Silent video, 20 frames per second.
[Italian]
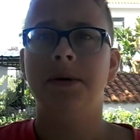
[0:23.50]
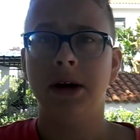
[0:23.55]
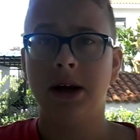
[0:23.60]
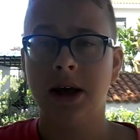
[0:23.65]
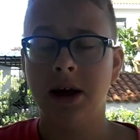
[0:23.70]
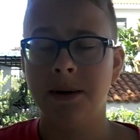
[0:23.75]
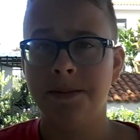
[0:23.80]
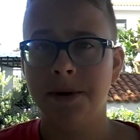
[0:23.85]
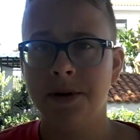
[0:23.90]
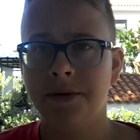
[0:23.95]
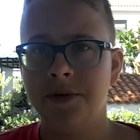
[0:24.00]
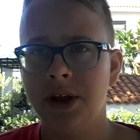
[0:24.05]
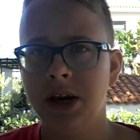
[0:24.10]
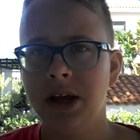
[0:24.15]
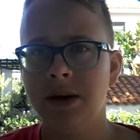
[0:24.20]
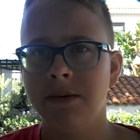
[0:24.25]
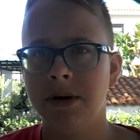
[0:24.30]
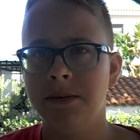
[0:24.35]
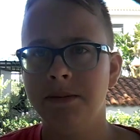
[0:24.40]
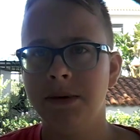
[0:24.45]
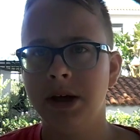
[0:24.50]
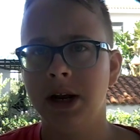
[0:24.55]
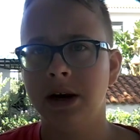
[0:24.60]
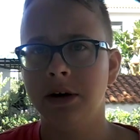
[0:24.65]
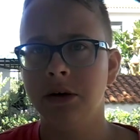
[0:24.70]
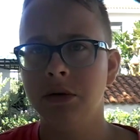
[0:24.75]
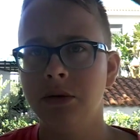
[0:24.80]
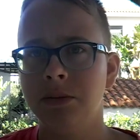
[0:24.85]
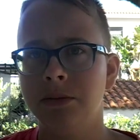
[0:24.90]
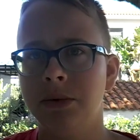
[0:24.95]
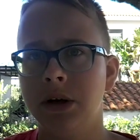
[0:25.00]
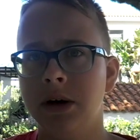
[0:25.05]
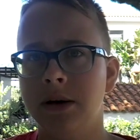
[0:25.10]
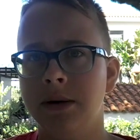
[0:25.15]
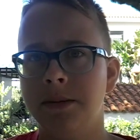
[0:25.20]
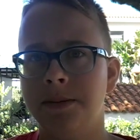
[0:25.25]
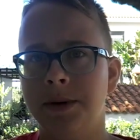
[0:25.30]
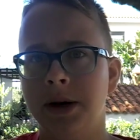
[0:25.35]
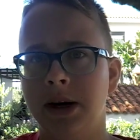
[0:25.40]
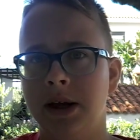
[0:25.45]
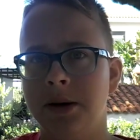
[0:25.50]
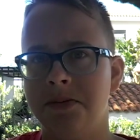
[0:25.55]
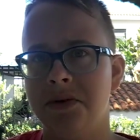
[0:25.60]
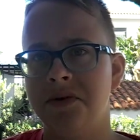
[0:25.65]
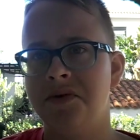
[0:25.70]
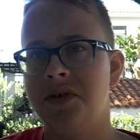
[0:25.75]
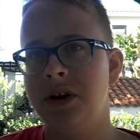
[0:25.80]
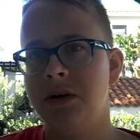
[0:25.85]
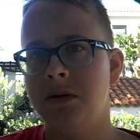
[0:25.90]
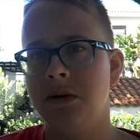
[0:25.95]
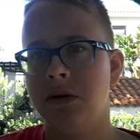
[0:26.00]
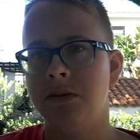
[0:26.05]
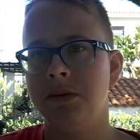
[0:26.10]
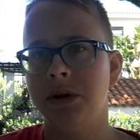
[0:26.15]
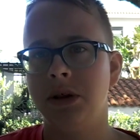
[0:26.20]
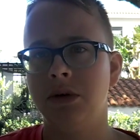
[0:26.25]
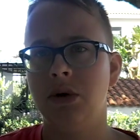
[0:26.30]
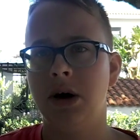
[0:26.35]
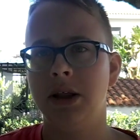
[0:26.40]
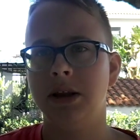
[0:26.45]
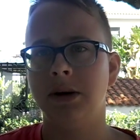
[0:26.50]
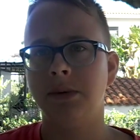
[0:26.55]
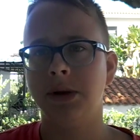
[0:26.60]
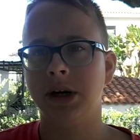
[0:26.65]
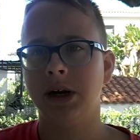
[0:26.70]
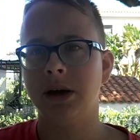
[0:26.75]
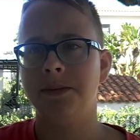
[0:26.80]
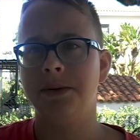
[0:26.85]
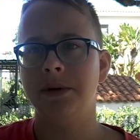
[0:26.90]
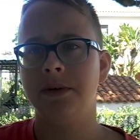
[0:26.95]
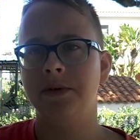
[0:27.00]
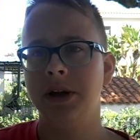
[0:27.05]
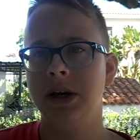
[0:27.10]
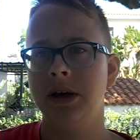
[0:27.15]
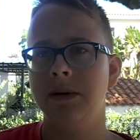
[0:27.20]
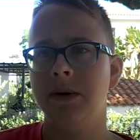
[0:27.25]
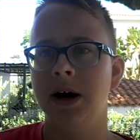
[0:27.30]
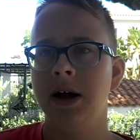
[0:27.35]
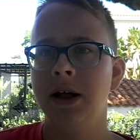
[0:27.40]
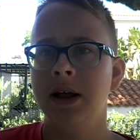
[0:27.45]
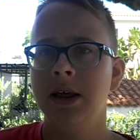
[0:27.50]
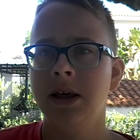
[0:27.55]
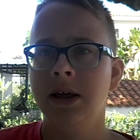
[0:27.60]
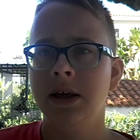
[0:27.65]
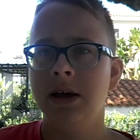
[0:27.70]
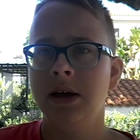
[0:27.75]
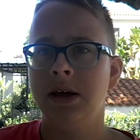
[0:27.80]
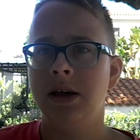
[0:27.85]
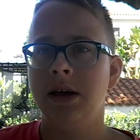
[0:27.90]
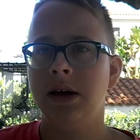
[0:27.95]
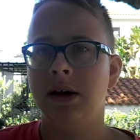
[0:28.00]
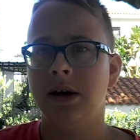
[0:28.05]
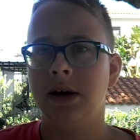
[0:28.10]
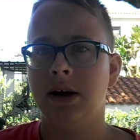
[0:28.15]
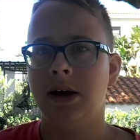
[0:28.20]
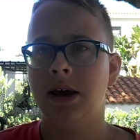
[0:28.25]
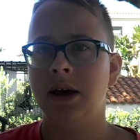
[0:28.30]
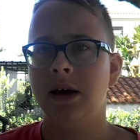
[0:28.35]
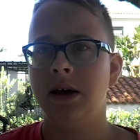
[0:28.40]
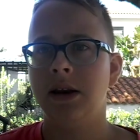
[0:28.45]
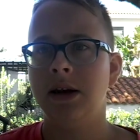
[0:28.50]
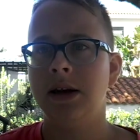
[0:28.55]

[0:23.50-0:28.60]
perché preferiva il Milan, non perché preferiva come squadra, perché preferiva che